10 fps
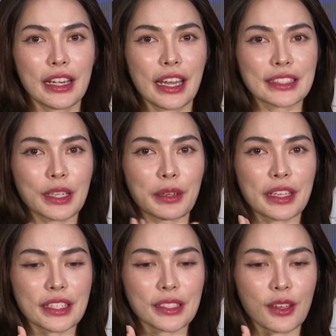หลังจากวัน
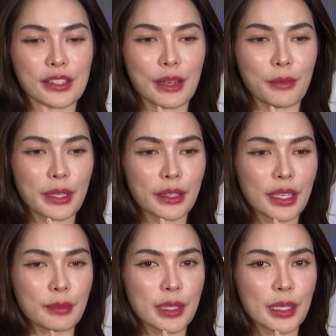นั้นสัก2อสวันก็
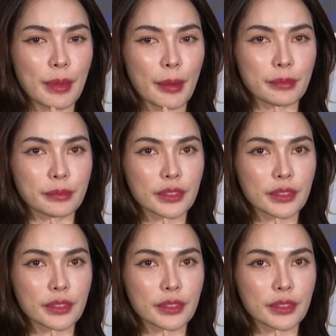ได้มีแบบ